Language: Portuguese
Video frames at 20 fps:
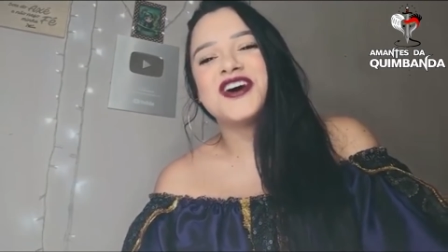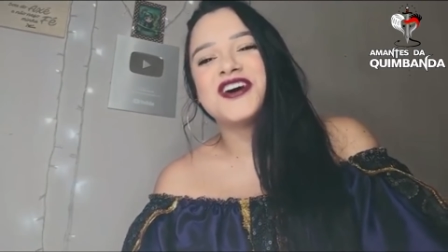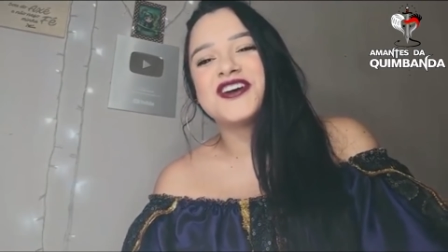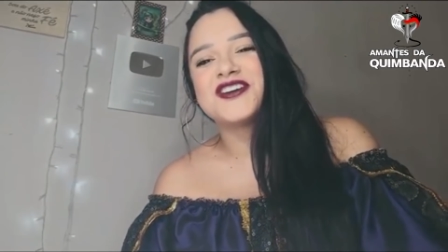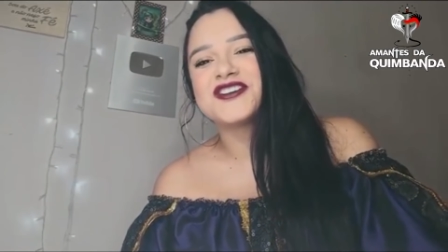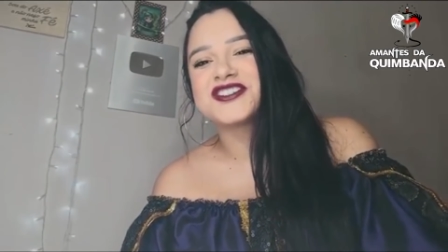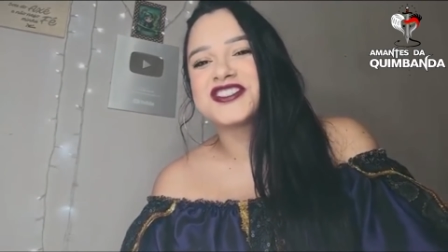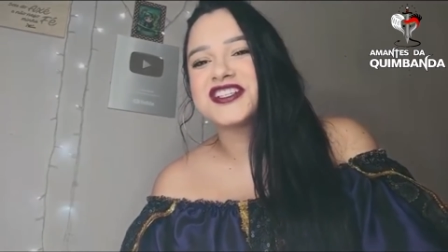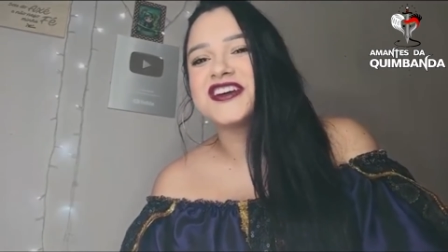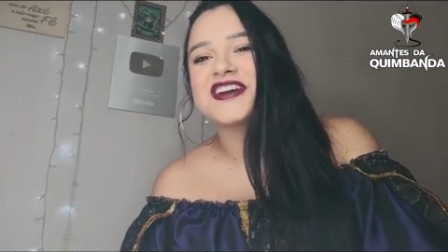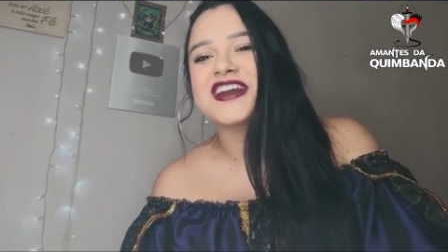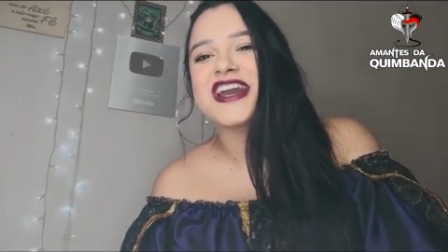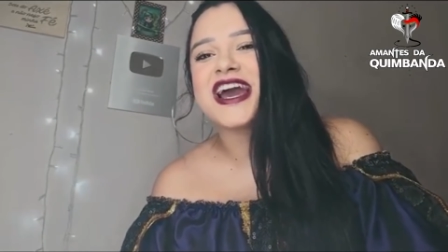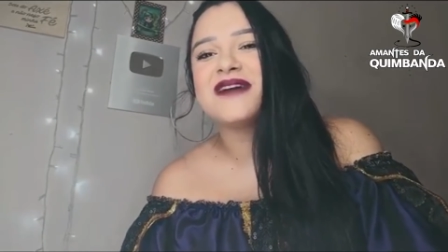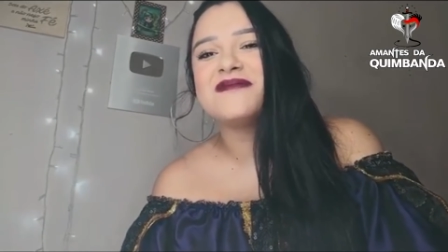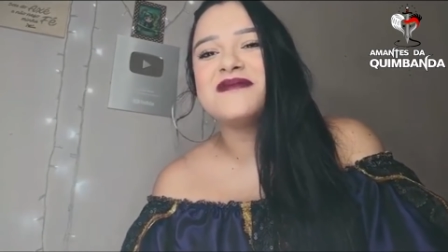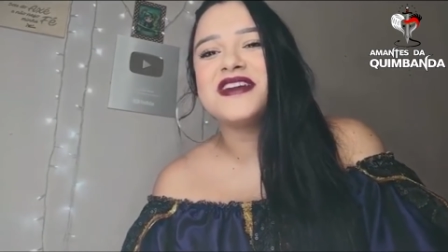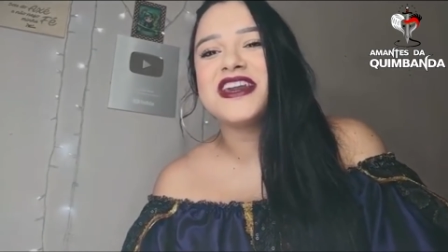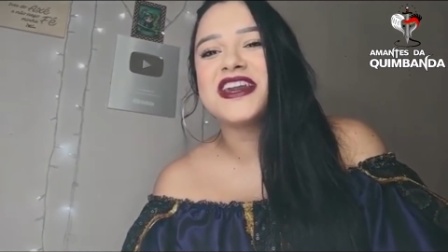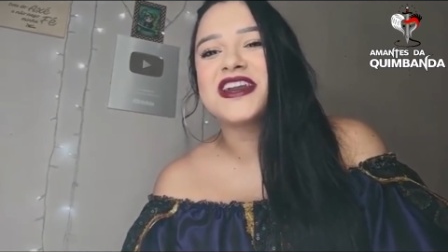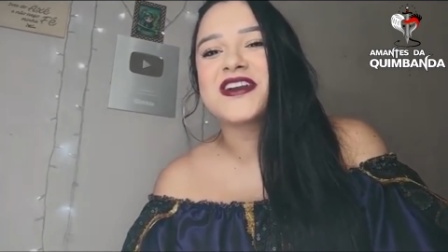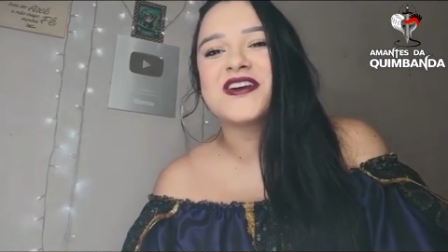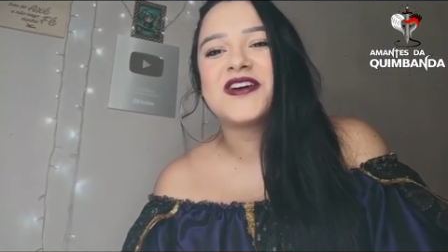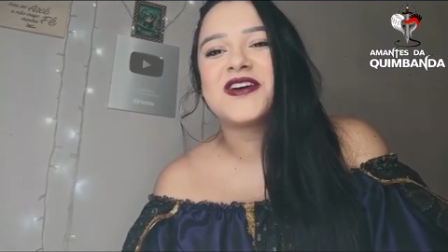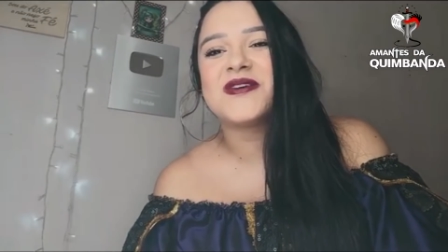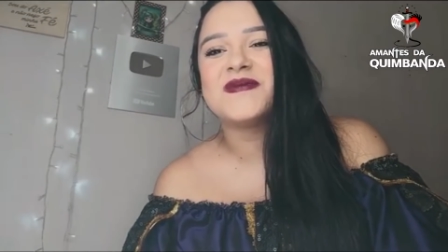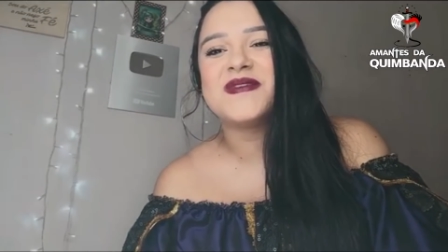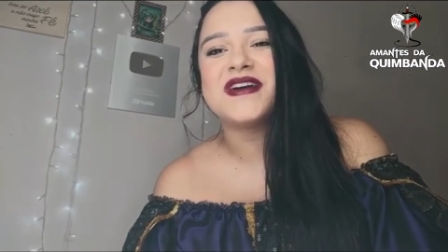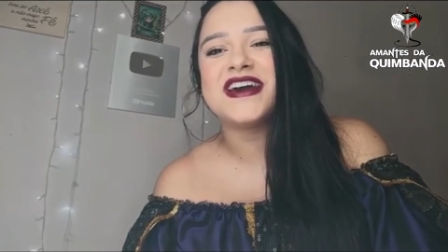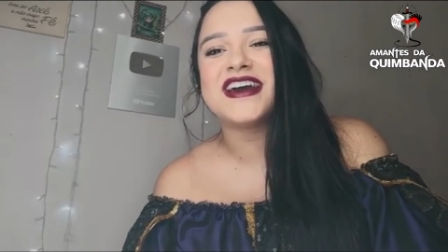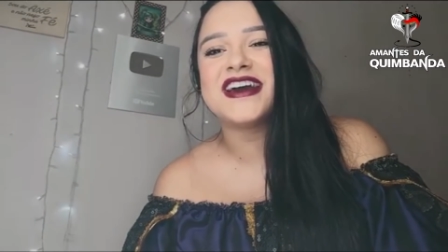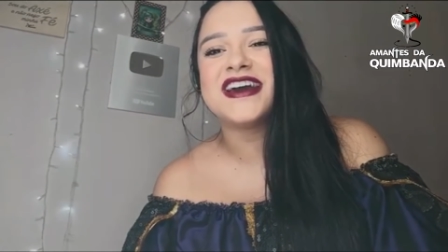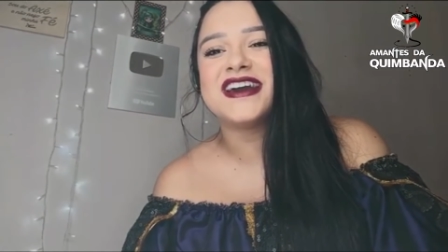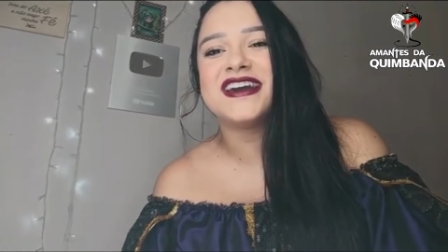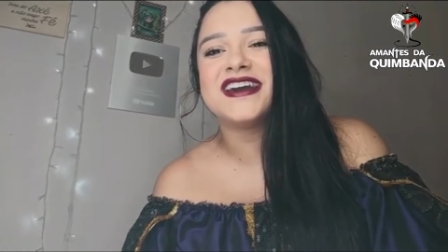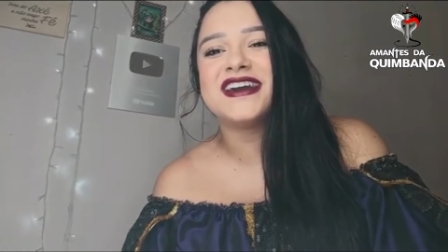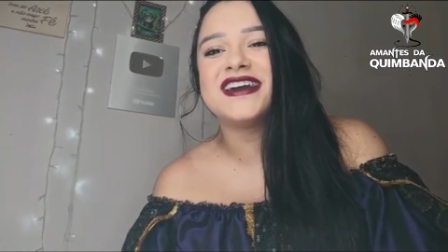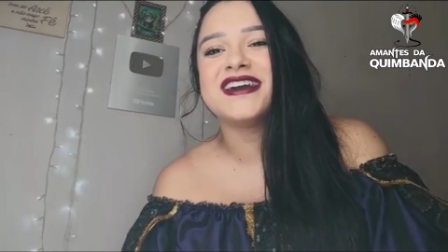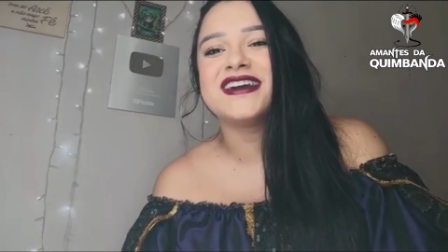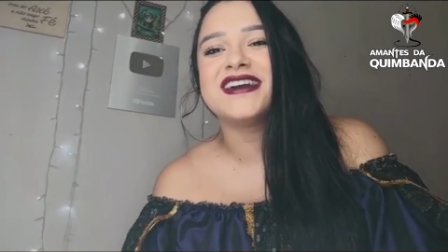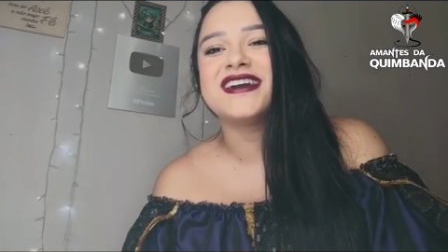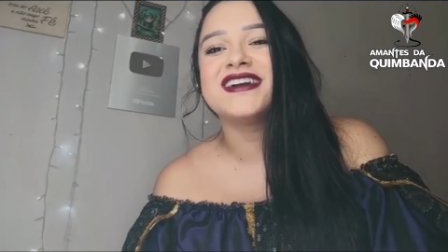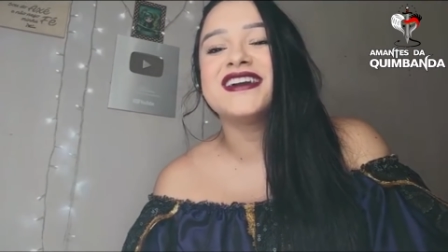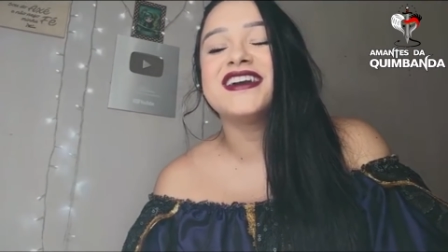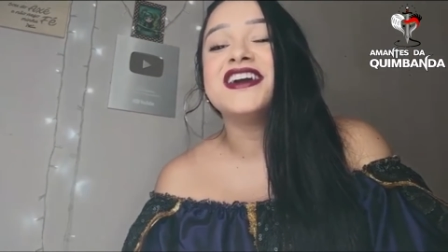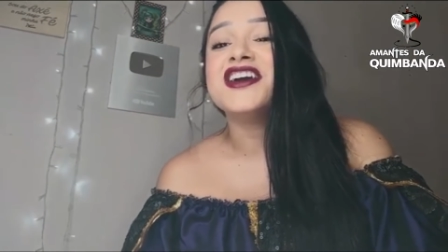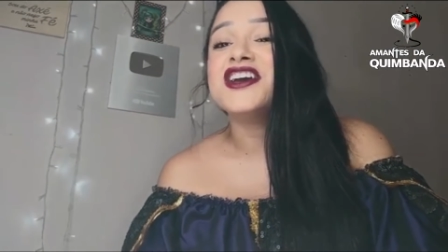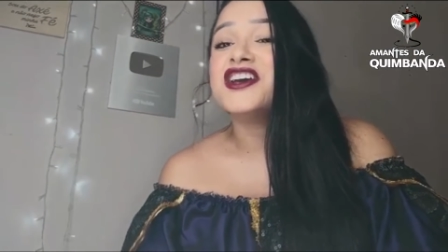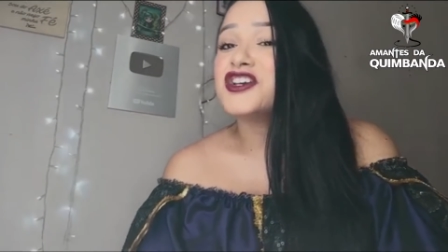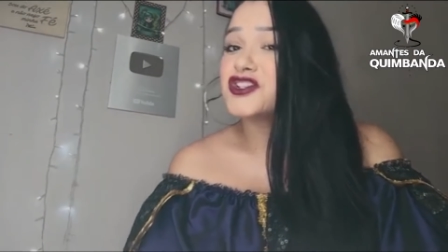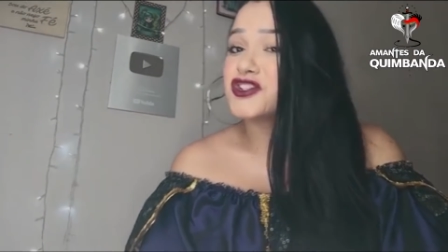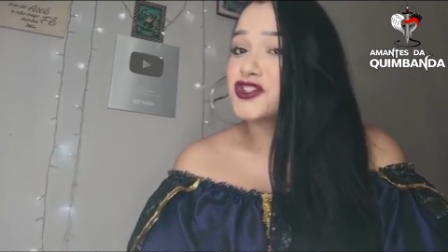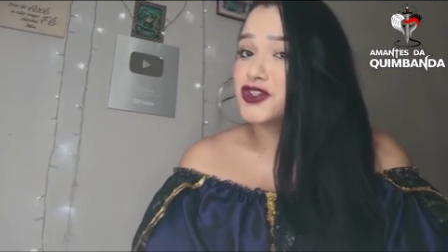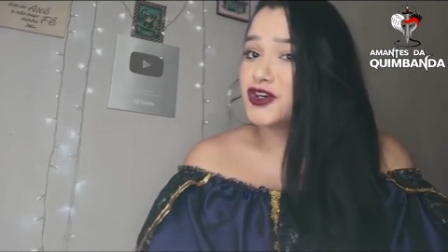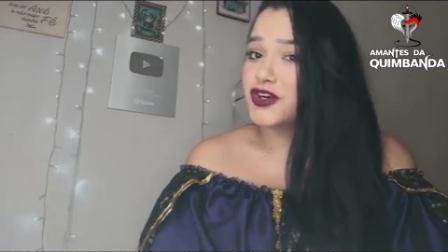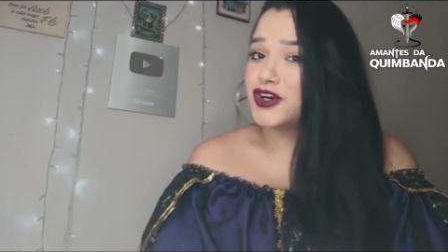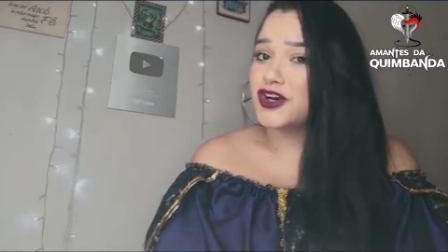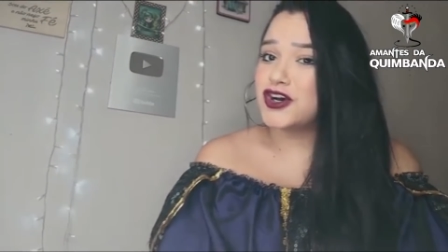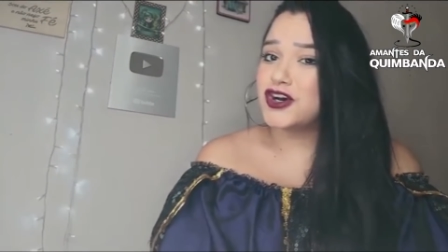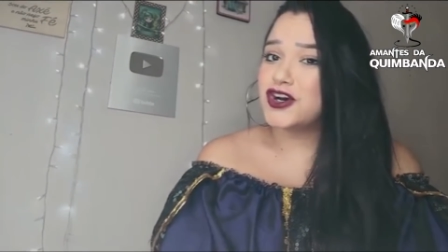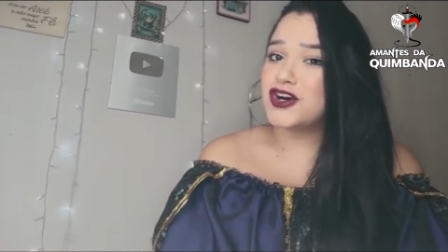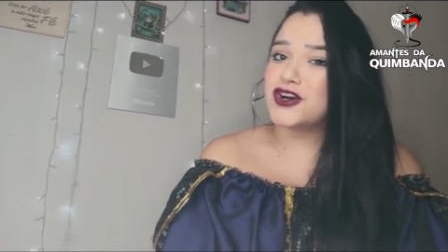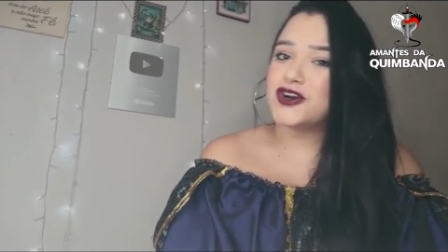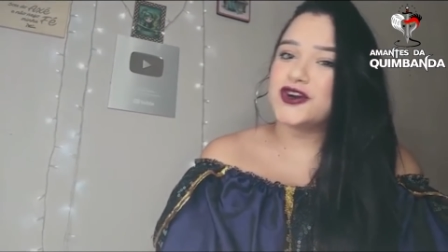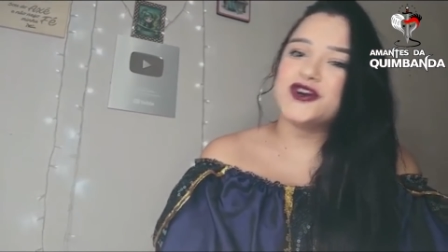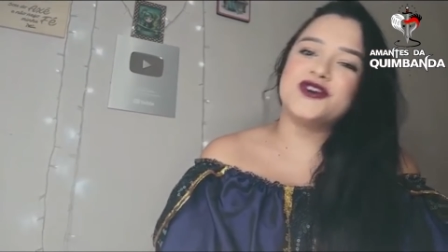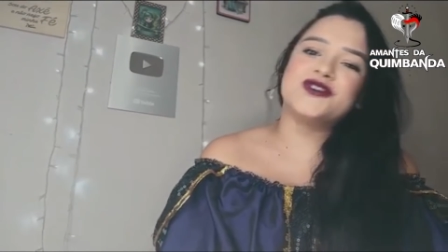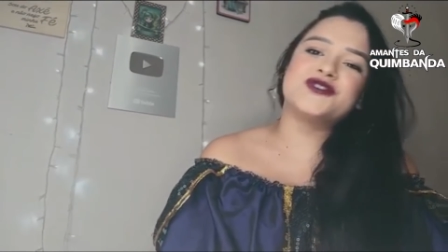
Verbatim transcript: corujão quer me comer. Show,